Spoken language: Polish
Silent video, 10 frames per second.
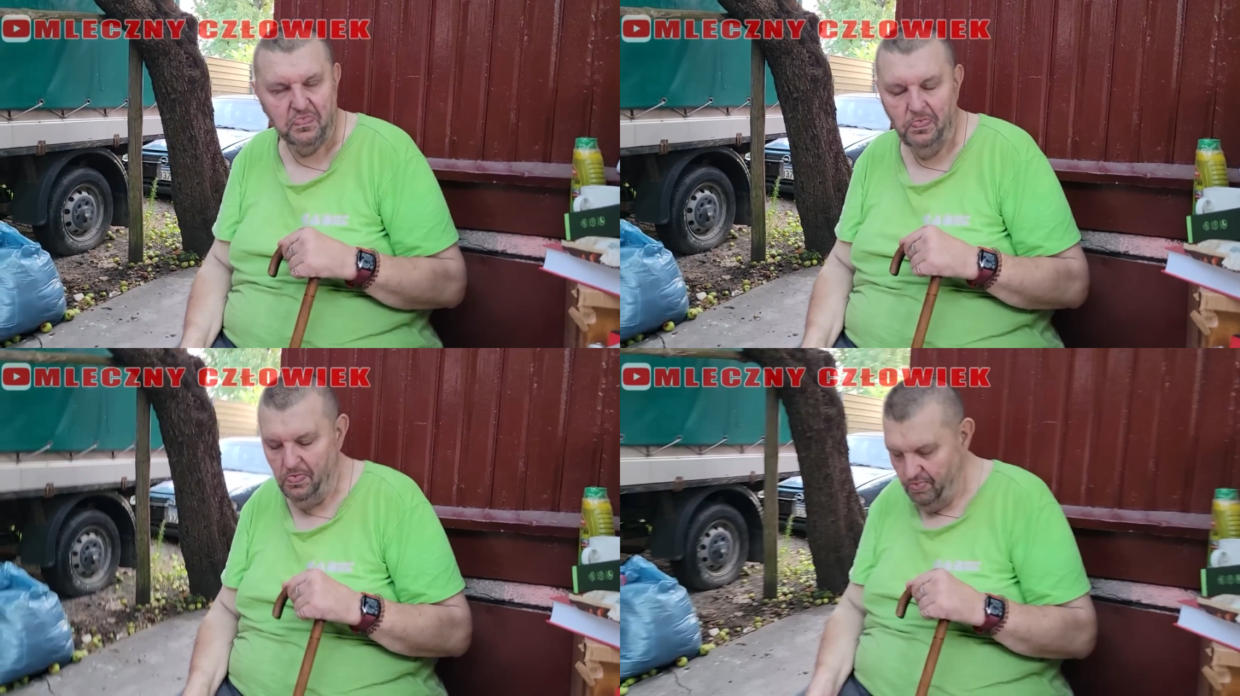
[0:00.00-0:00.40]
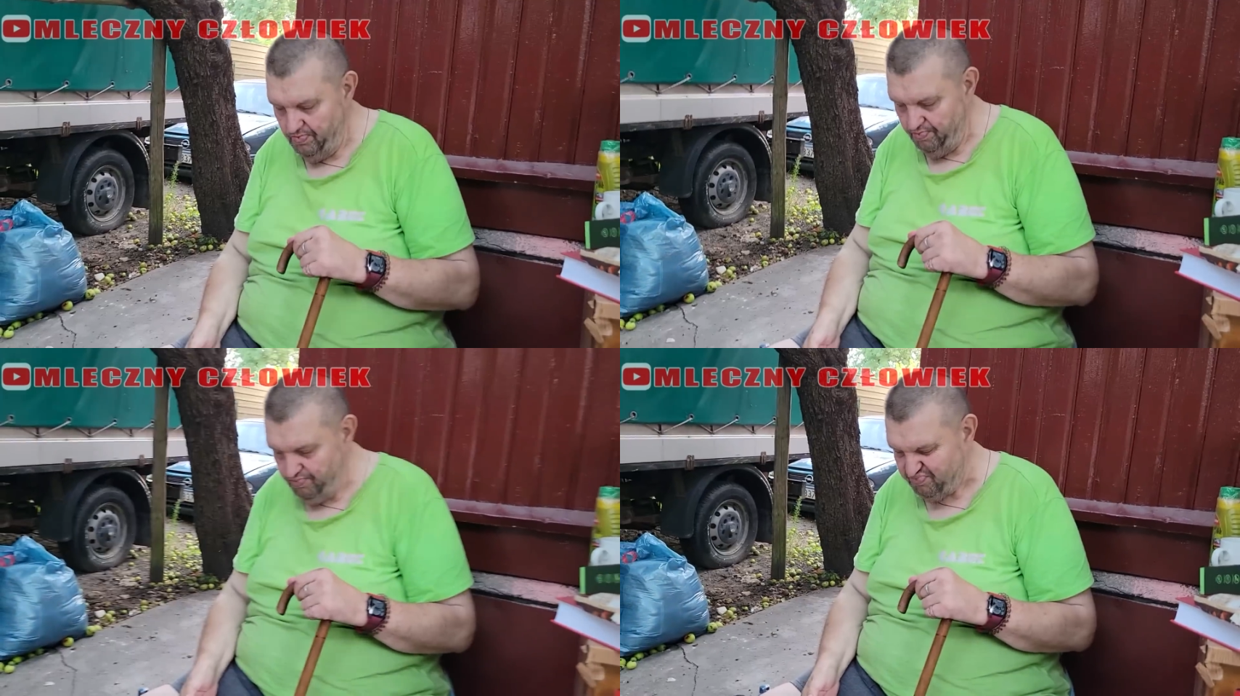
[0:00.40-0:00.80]
A, no to
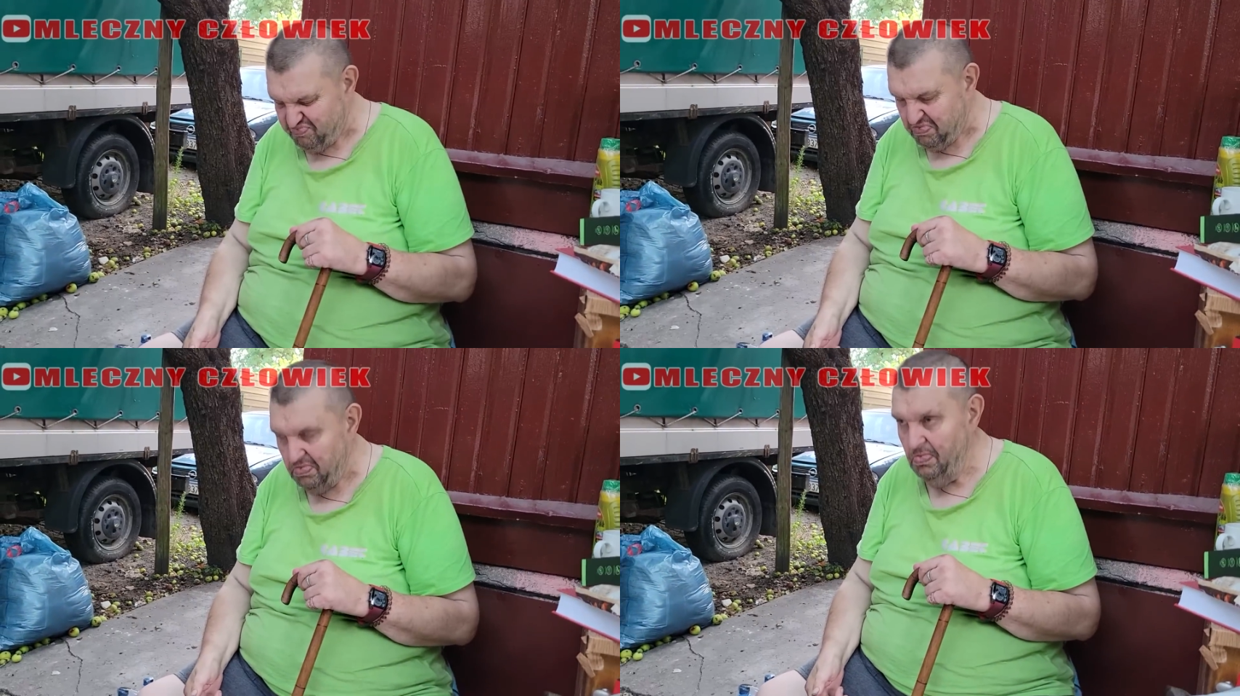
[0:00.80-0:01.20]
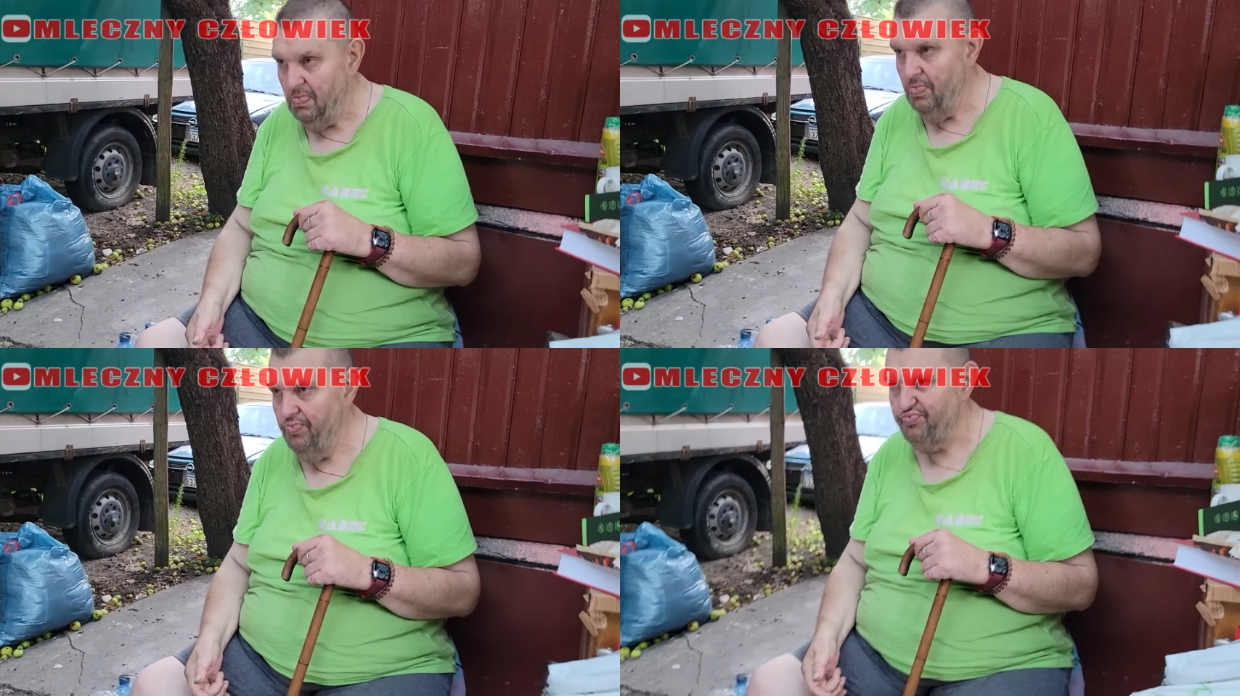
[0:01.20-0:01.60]
może starsze jalce,
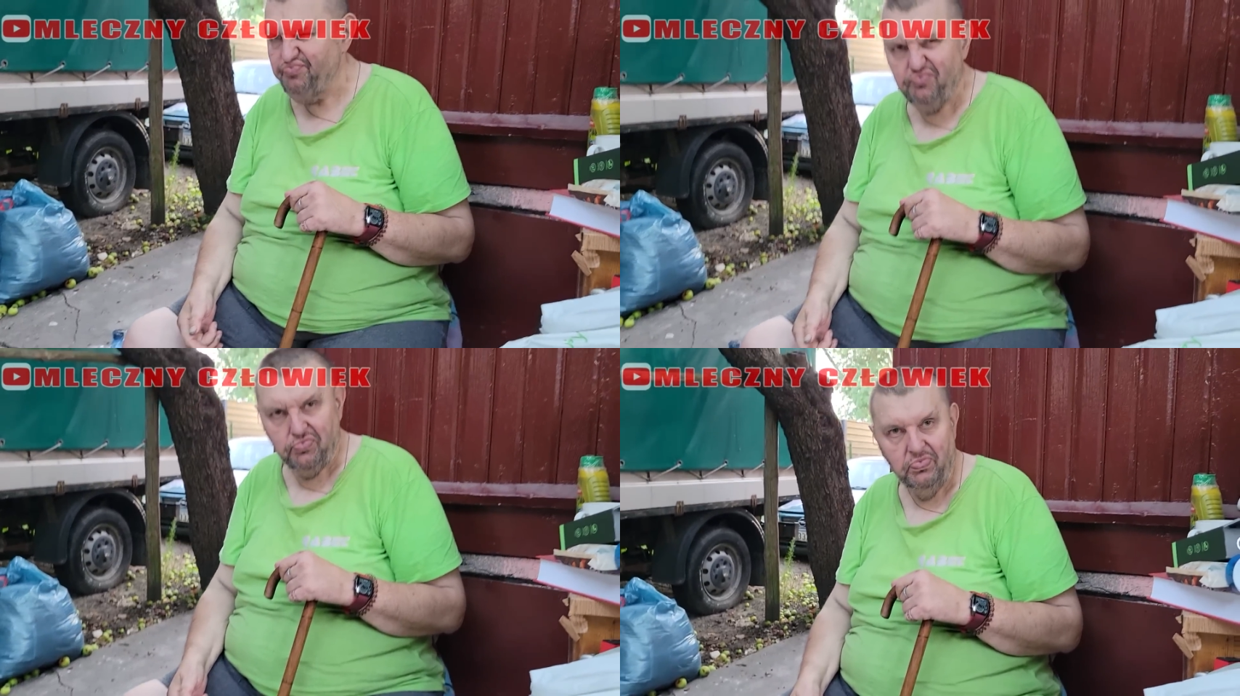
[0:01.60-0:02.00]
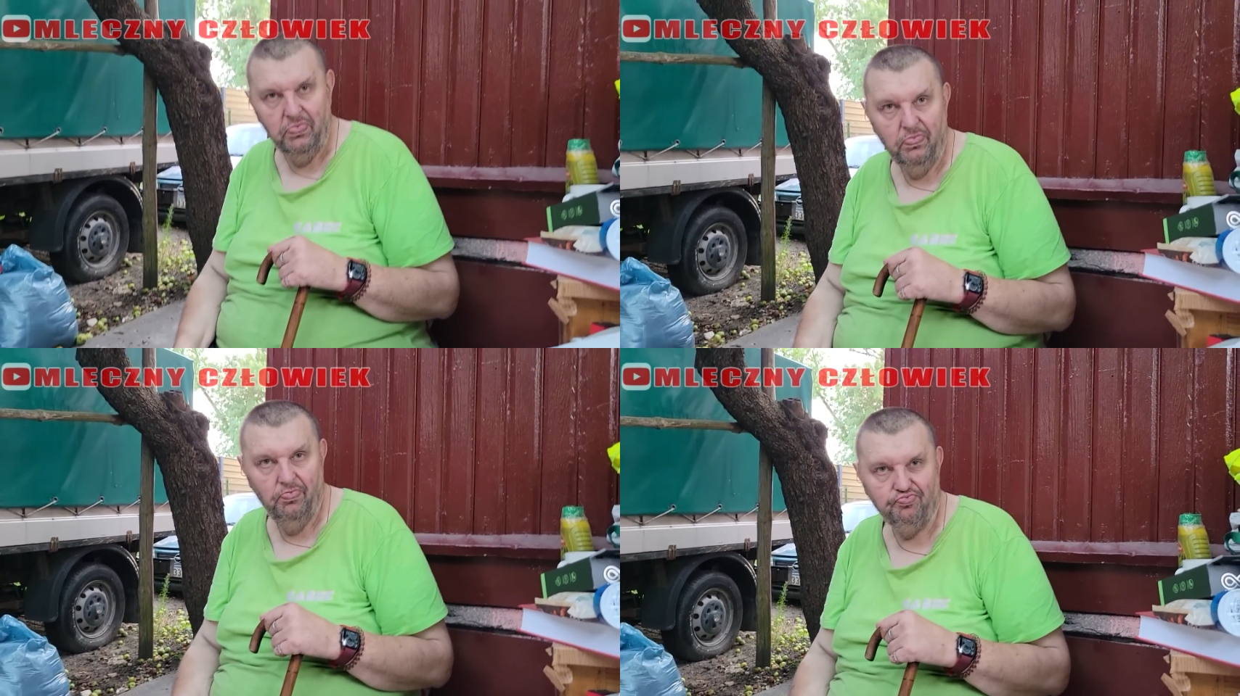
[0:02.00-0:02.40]
dobra.
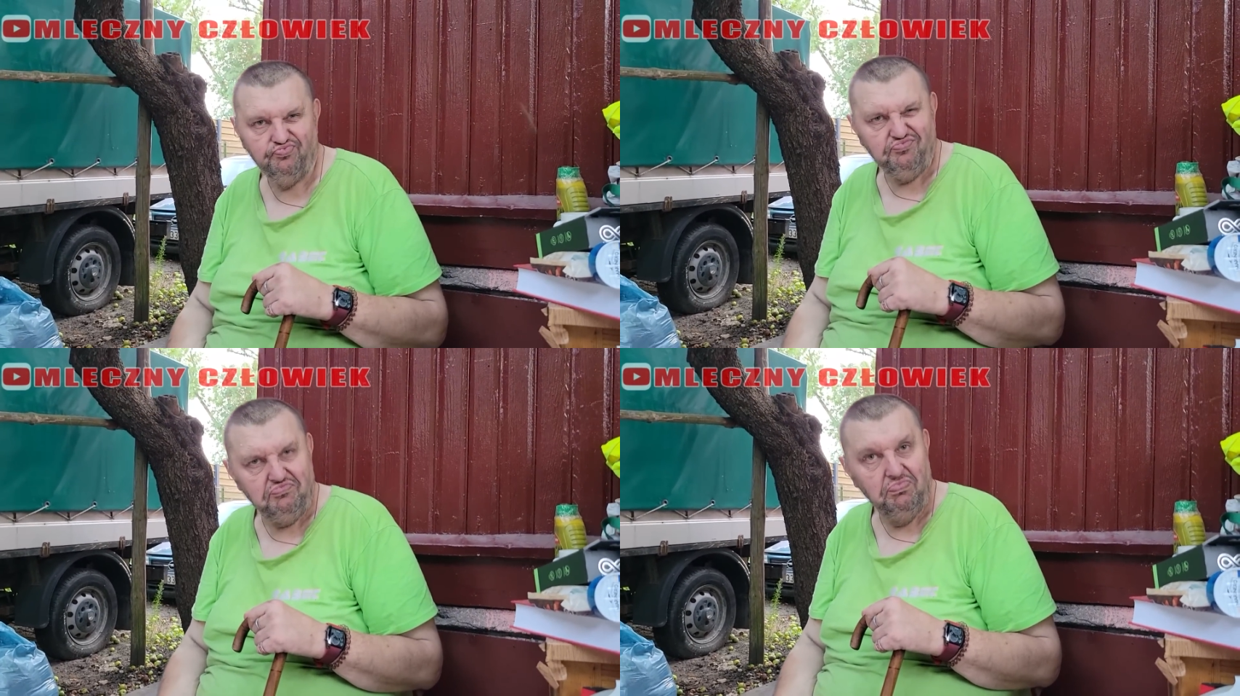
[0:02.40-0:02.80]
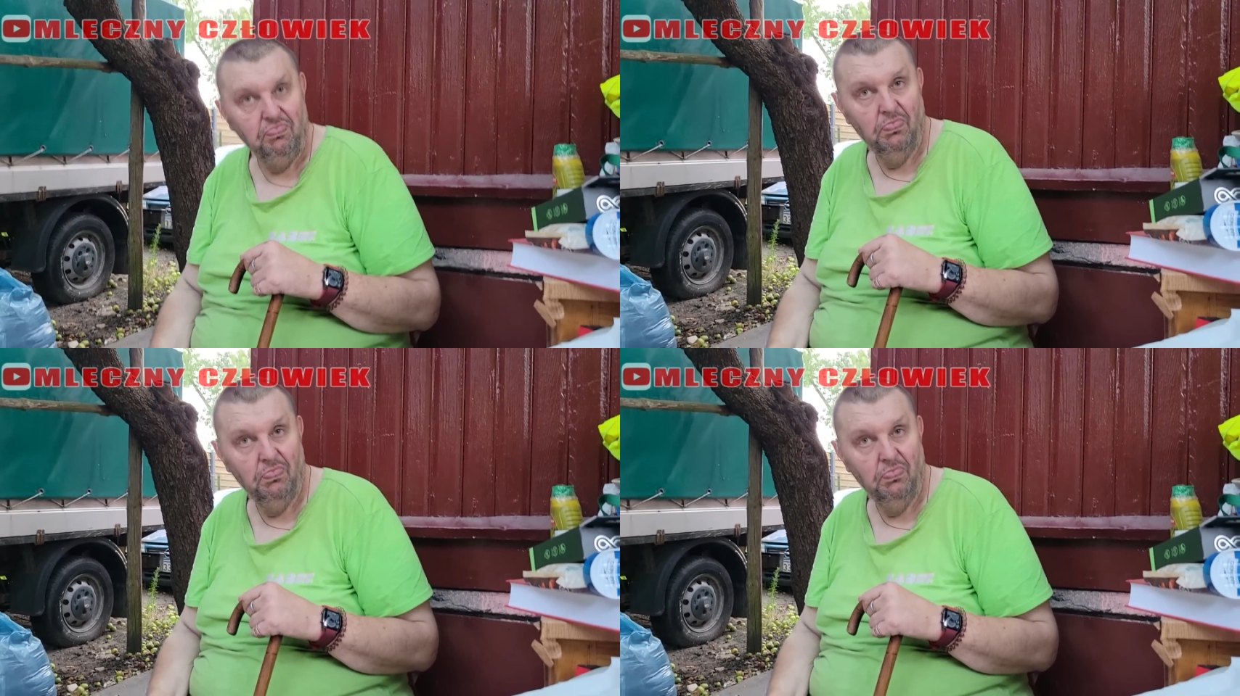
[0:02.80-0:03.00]
Krzysztof,